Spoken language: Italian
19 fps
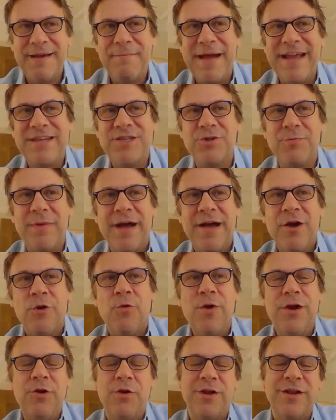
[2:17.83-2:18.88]
Beh, insomma,
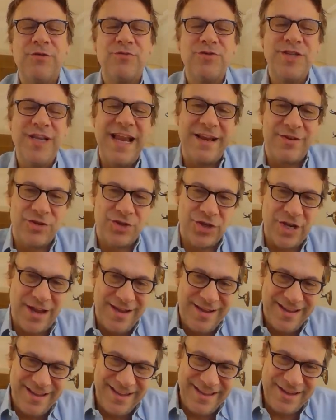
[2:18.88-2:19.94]
quello che non si lascia
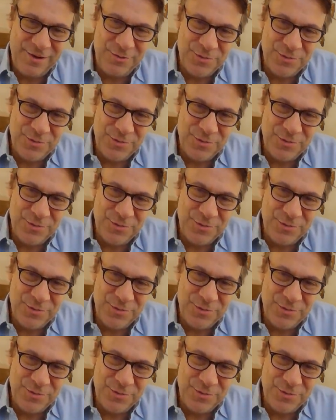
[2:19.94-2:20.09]
eh,